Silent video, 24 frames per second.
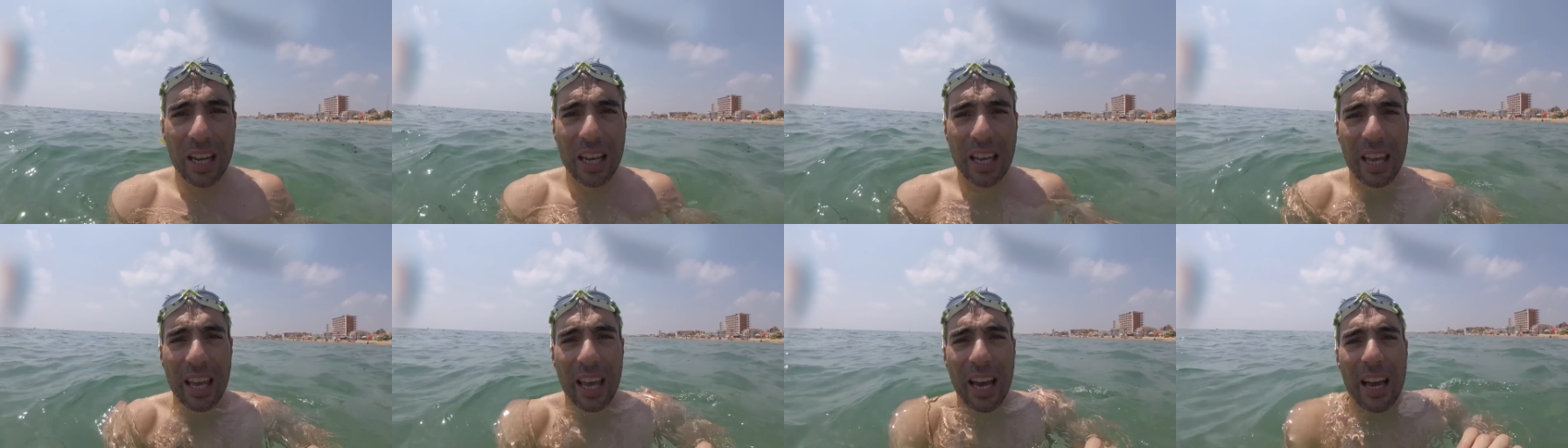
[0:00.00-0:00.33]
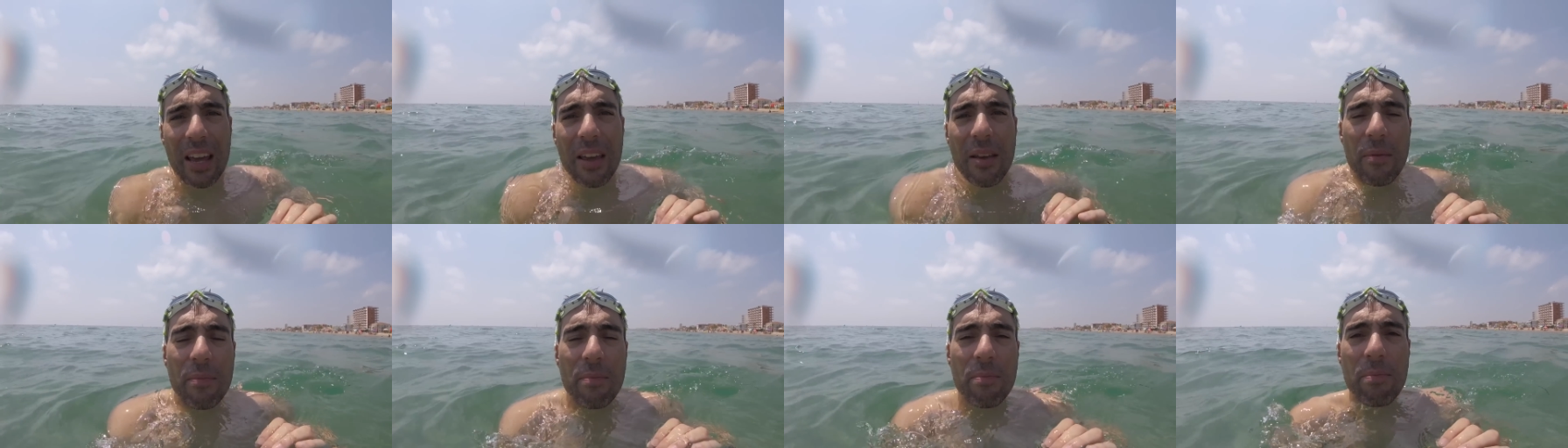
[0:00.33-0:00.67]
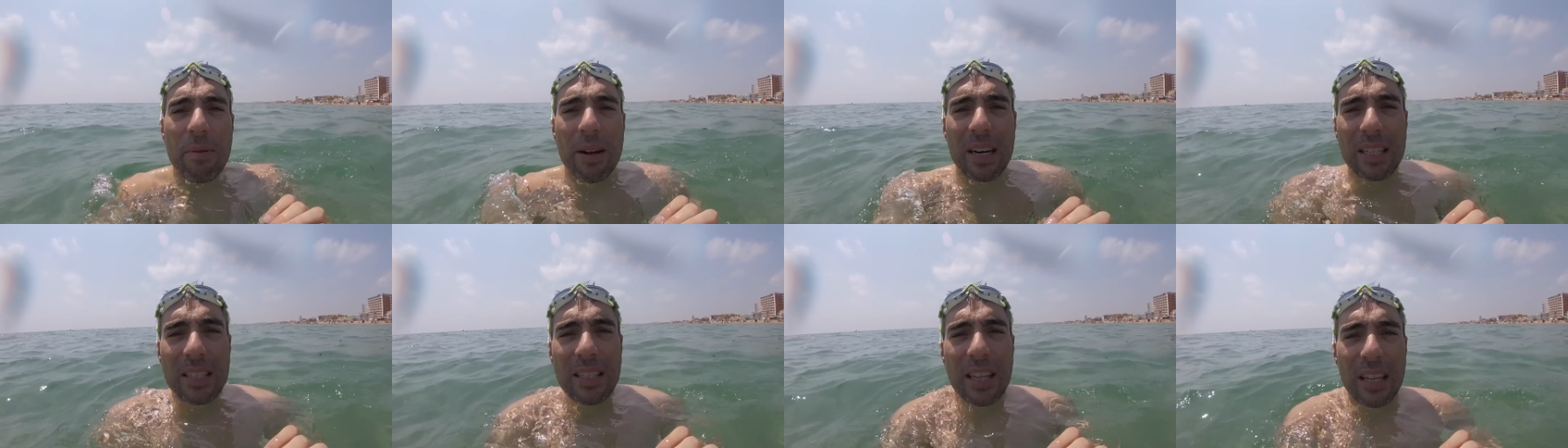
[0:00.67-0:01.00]
que hay
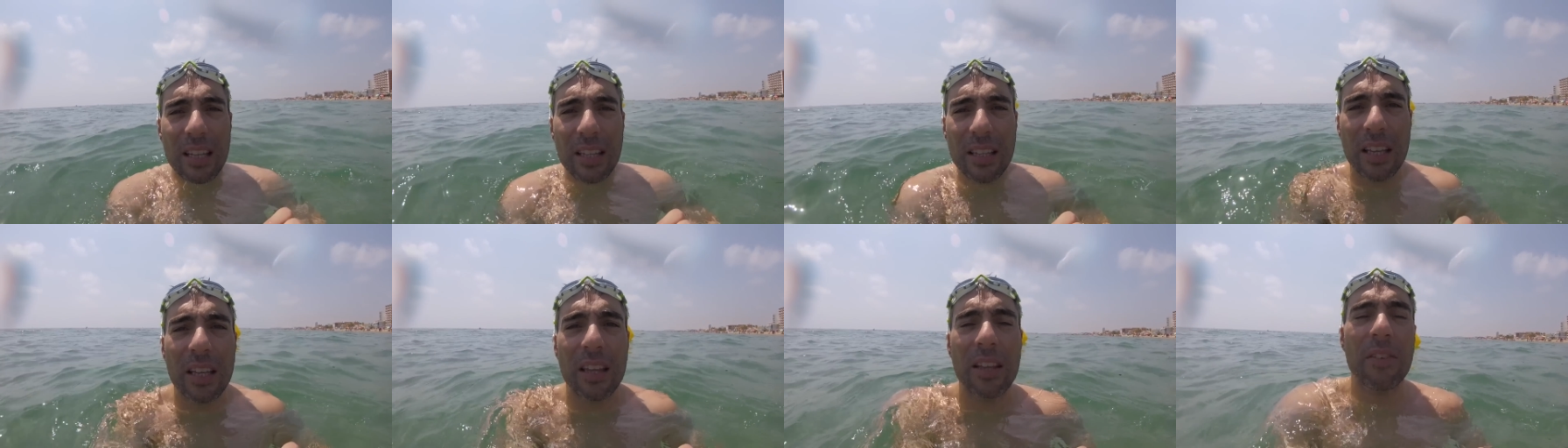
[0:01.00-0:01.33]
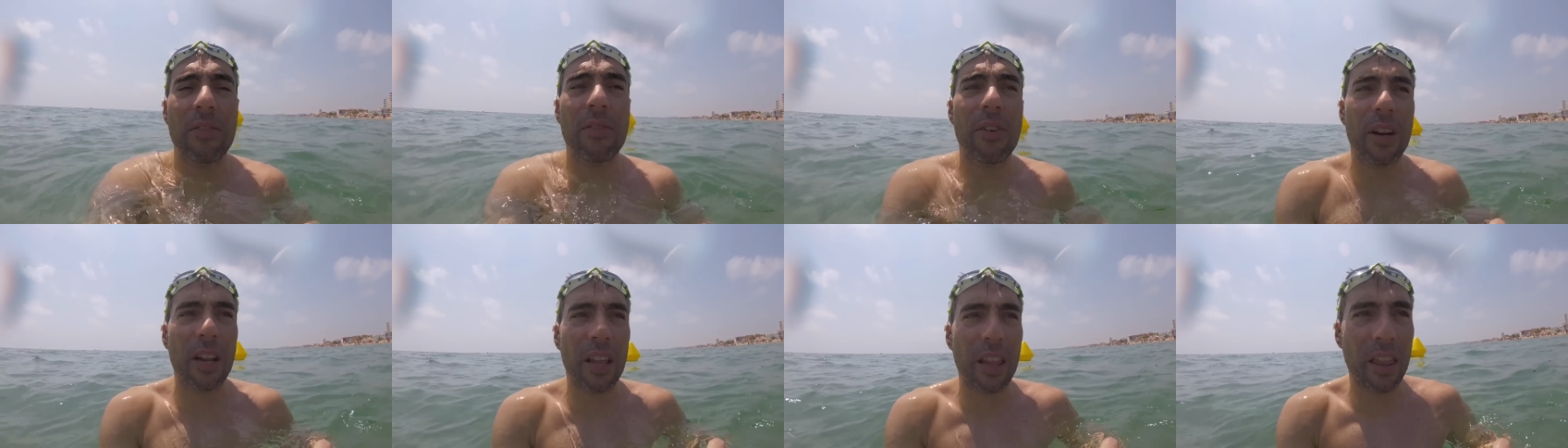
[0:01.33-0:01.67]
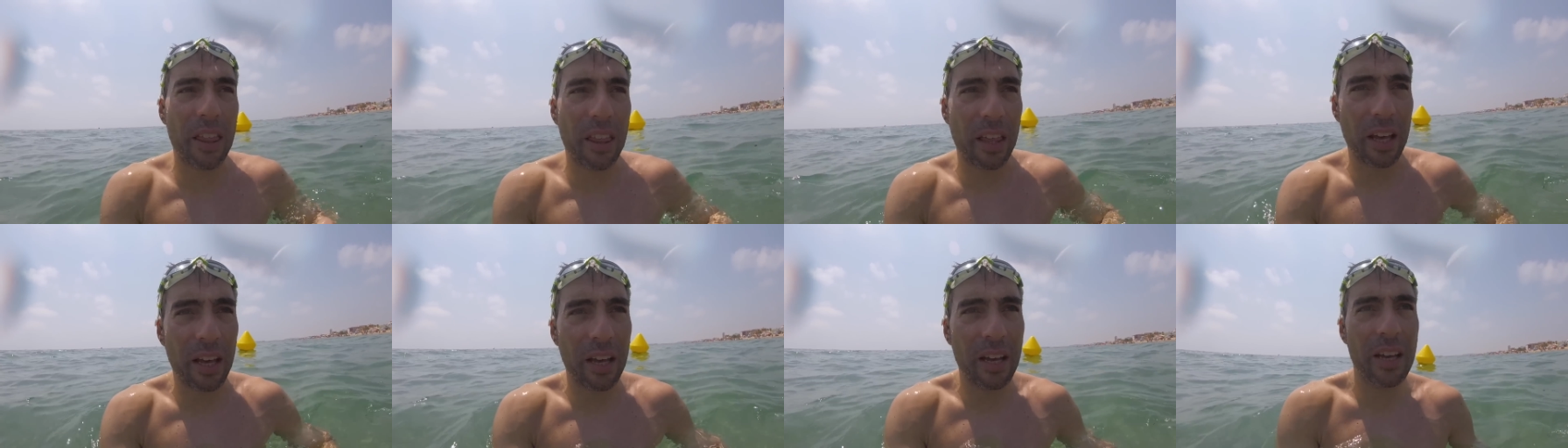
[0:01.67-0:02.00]
bastante
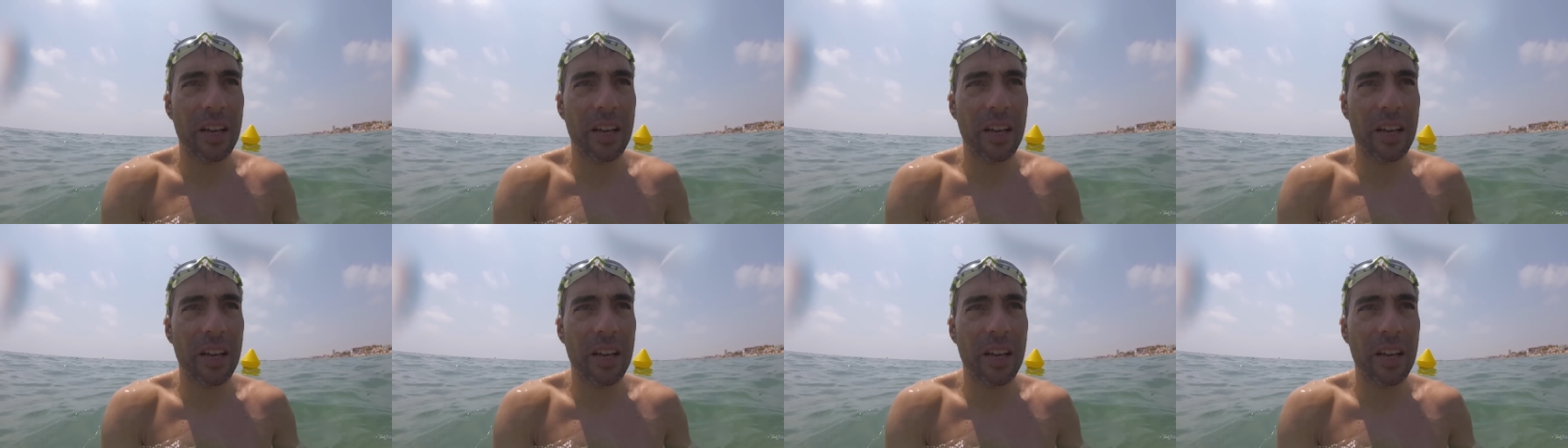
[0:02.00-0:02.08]
diferencia.